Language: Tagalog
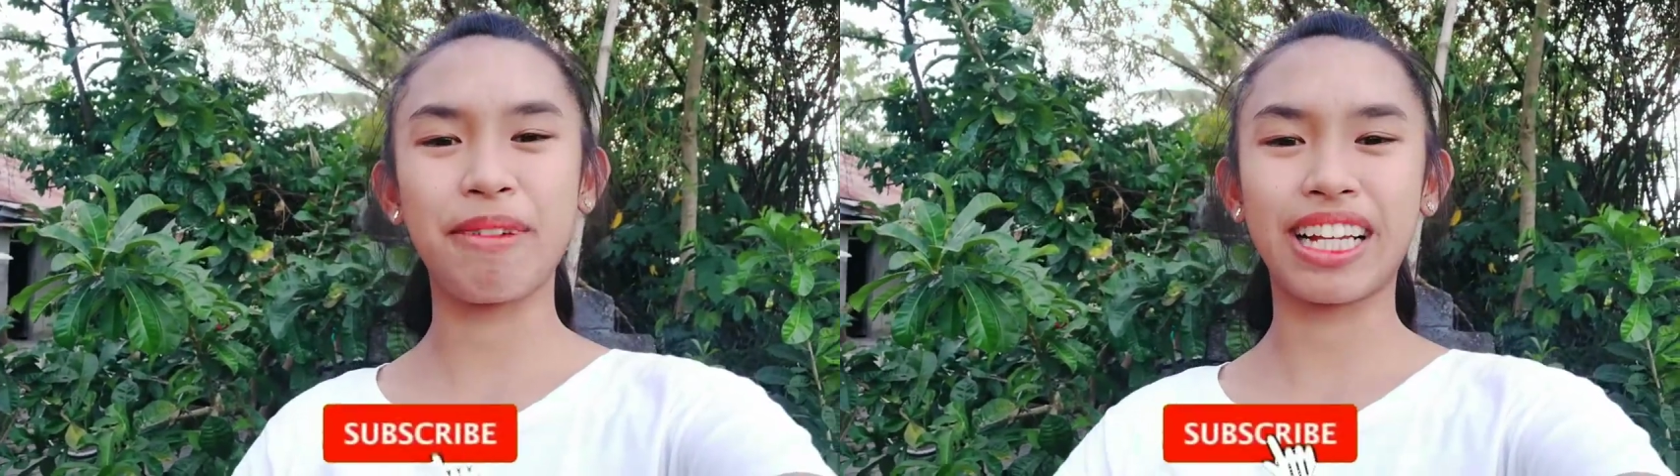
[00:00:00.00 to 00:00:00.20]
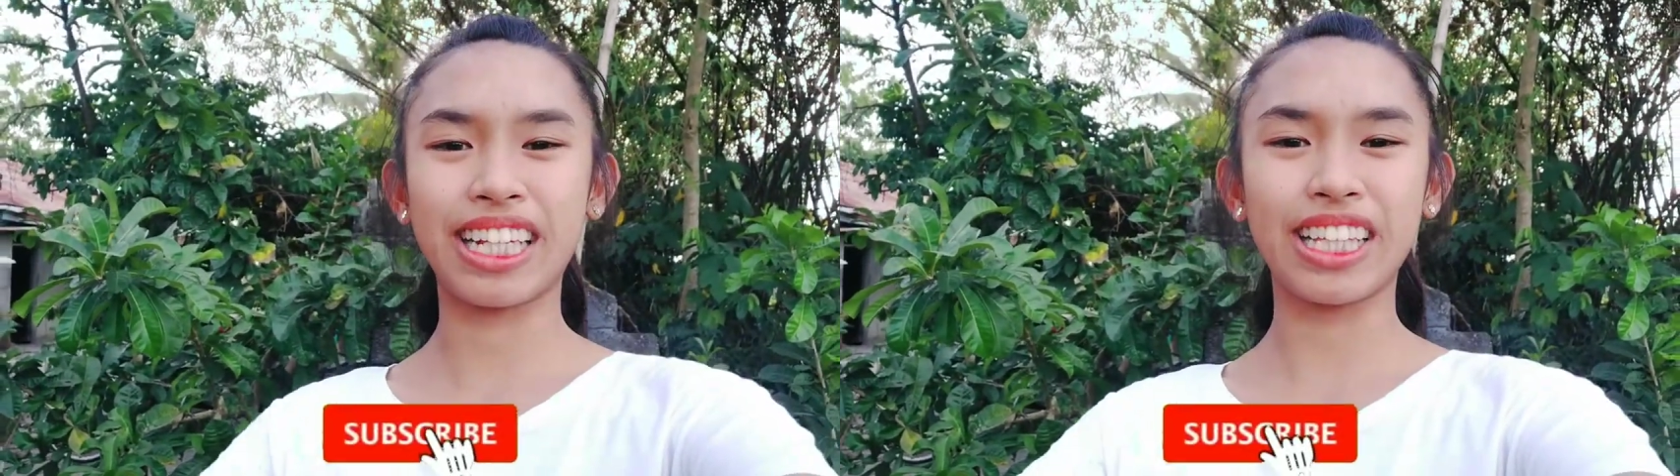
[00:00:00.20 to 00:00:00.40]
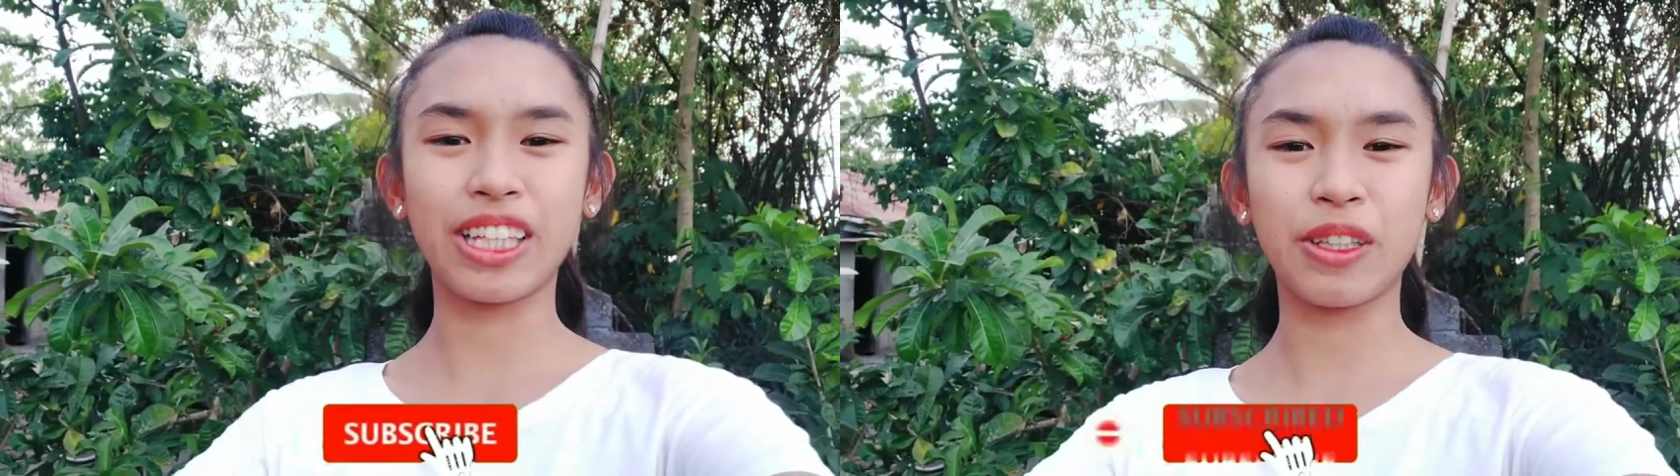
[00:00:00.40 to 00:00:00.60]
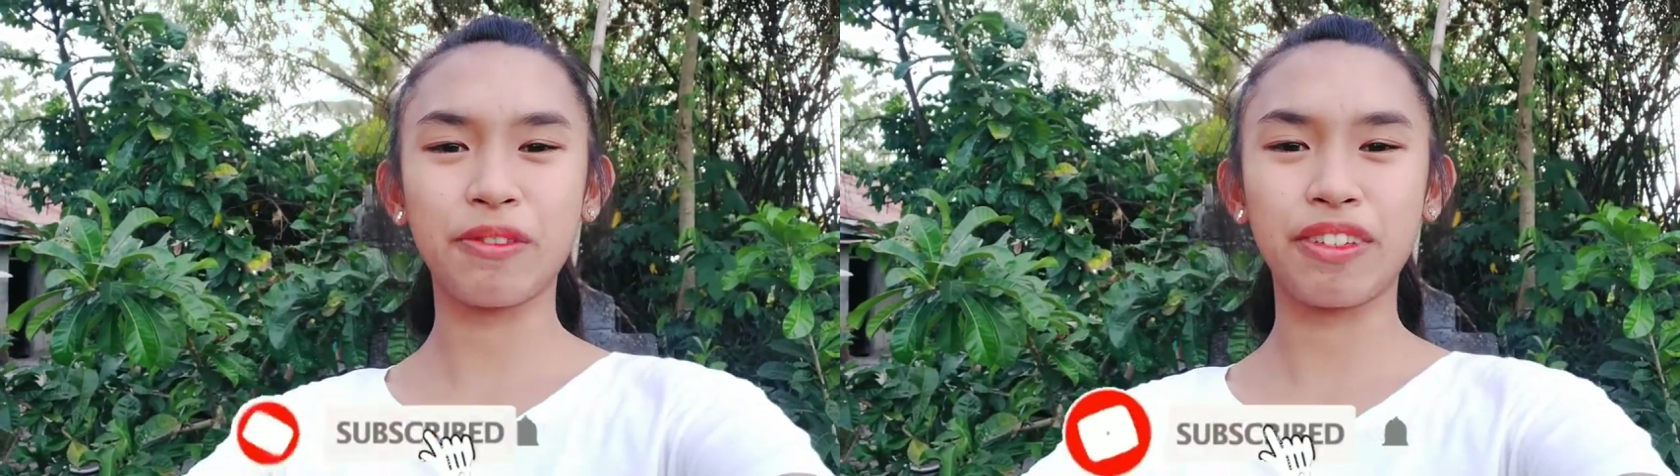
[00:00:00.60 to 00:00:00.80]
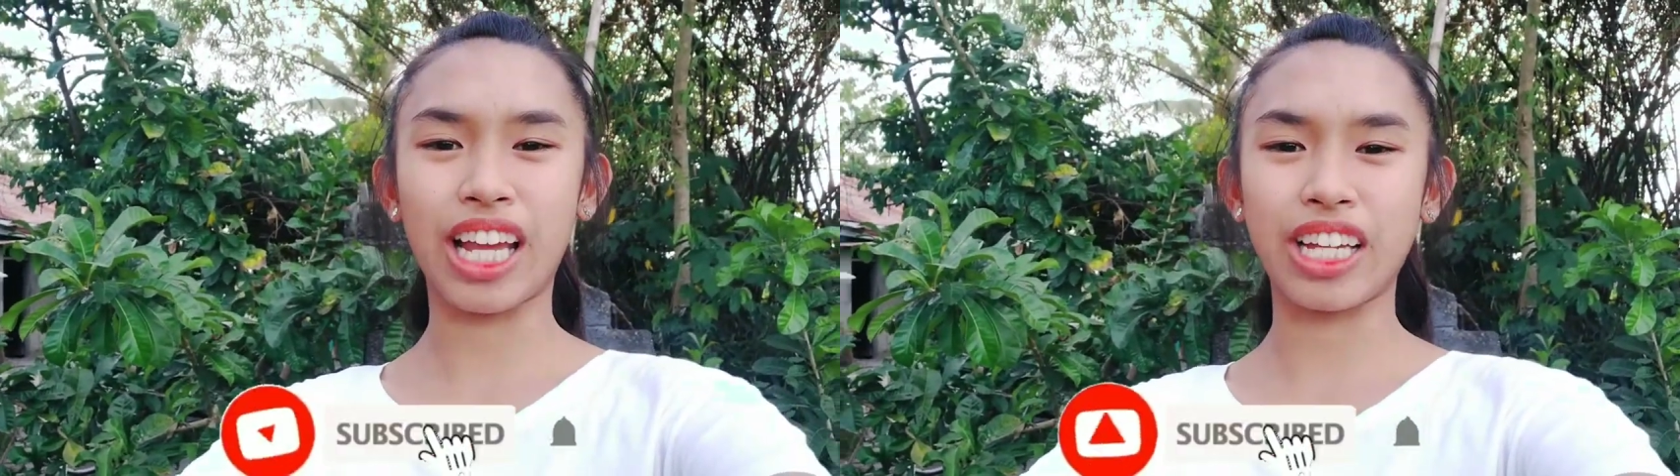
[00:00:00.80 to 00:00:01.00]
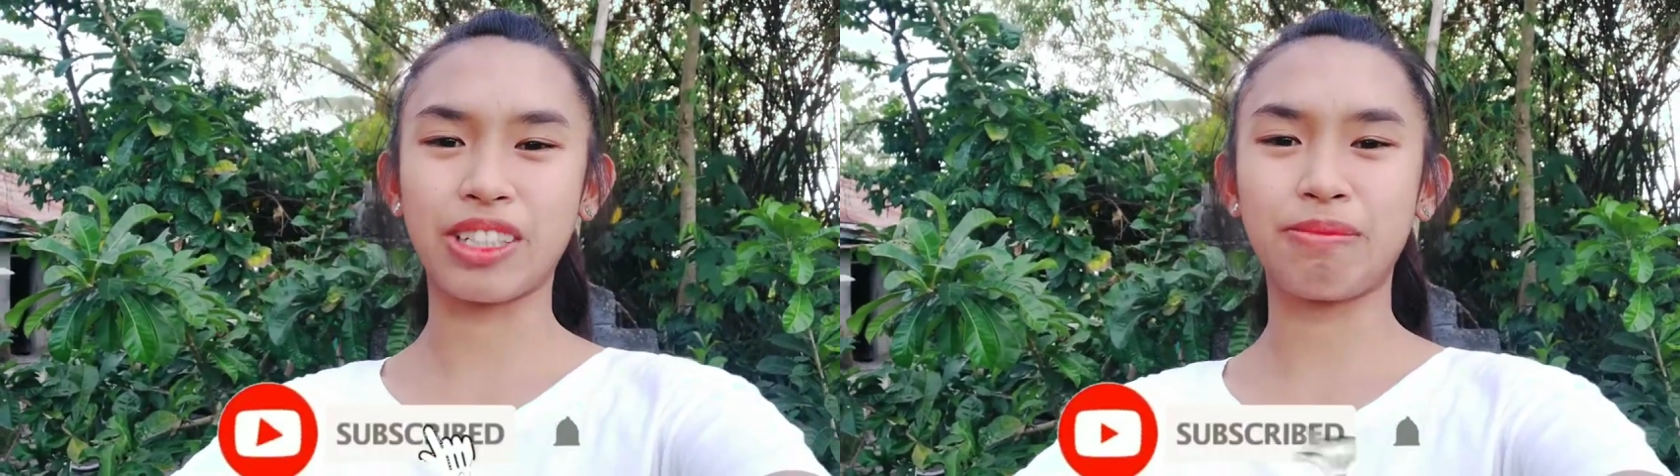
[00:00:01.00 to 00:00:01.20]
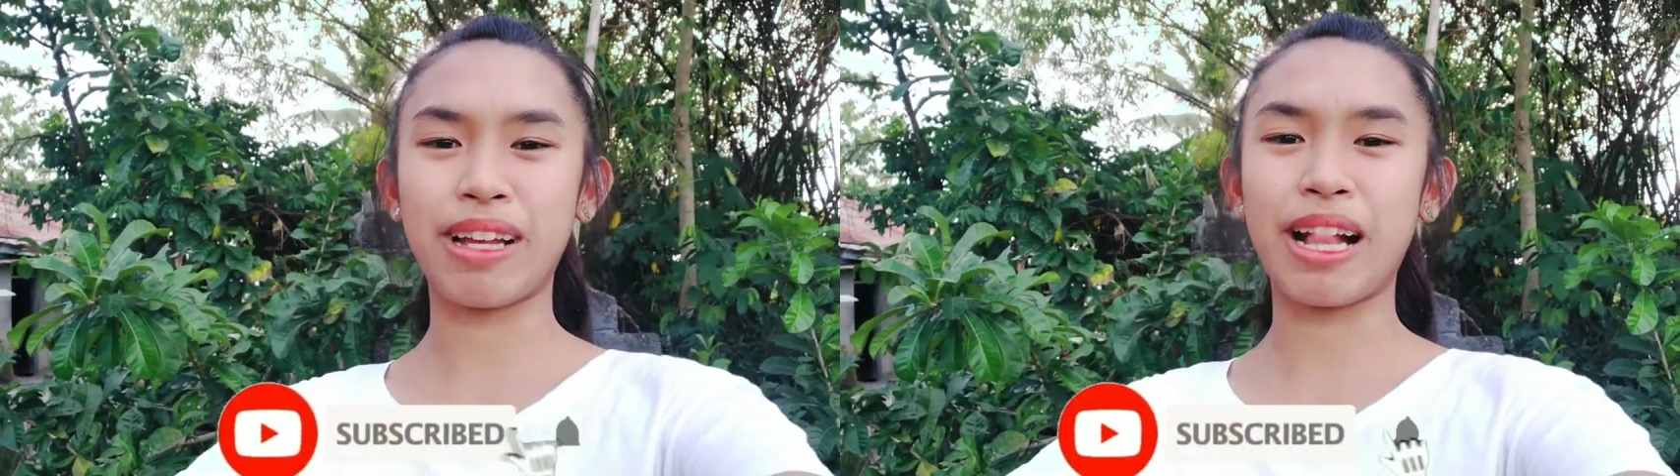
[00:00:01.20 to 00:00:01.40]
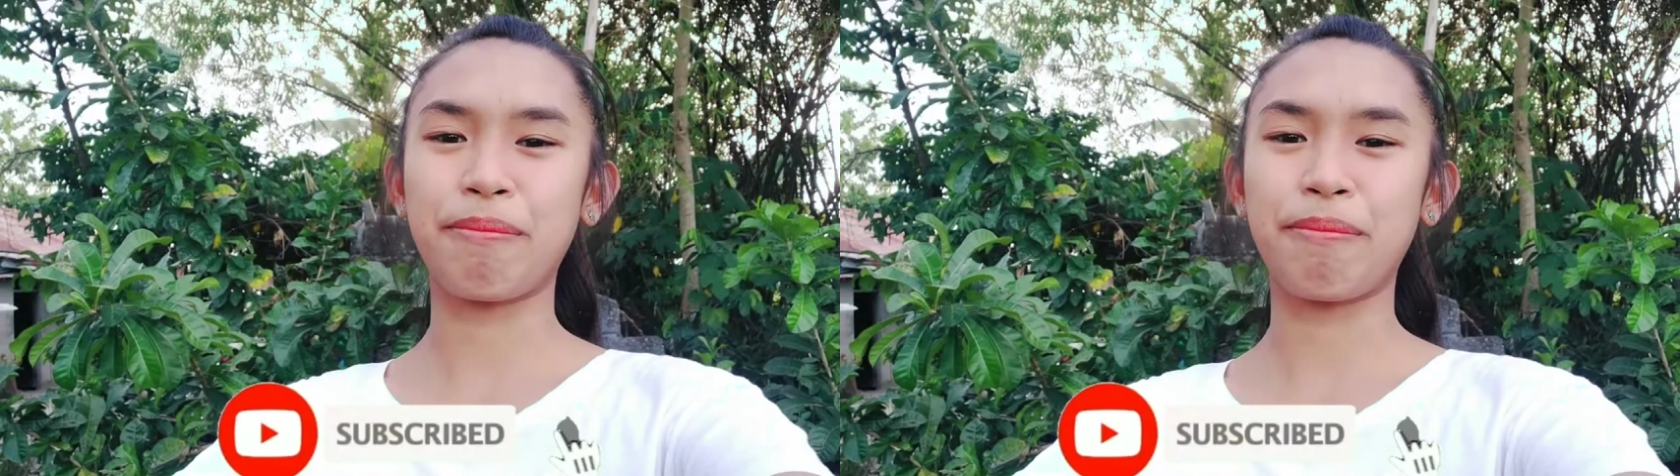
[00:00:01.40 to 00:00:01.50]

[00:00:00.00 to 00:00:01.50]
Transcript: and click the notification bell